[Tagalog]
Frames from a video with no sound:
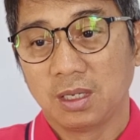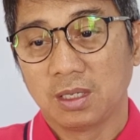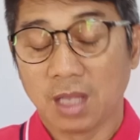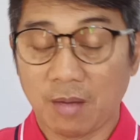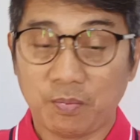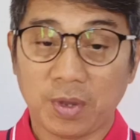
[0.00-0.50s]

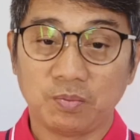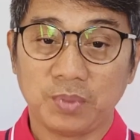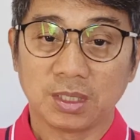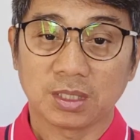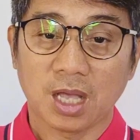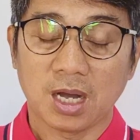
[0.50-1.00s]

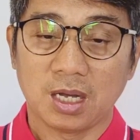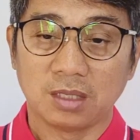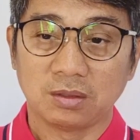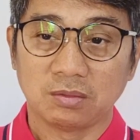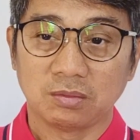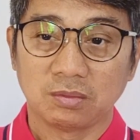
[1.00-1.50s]

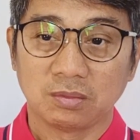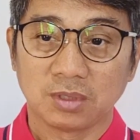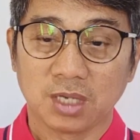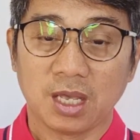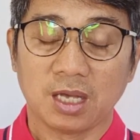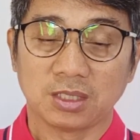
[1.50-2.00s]
napagbintangan
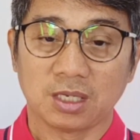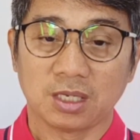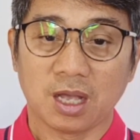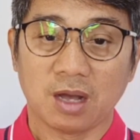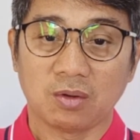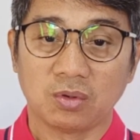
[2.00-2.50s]
kaya siya
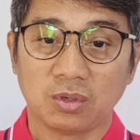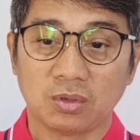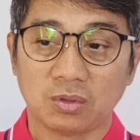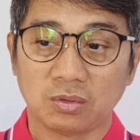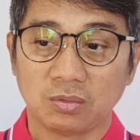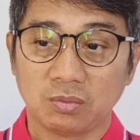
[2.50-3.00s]
nakulong.
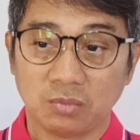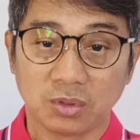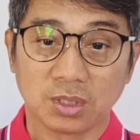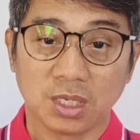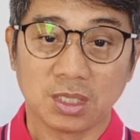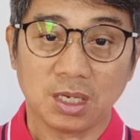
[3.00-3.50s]

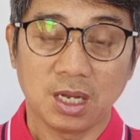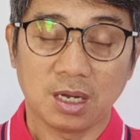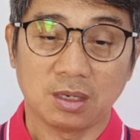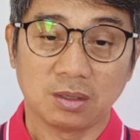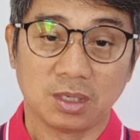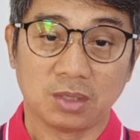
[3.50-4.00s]
Buti na
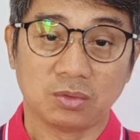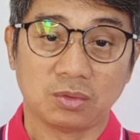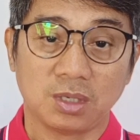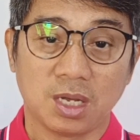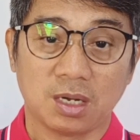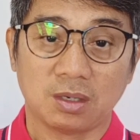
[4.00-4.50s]
lang,
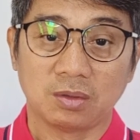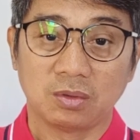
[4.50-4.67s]
ganun lang.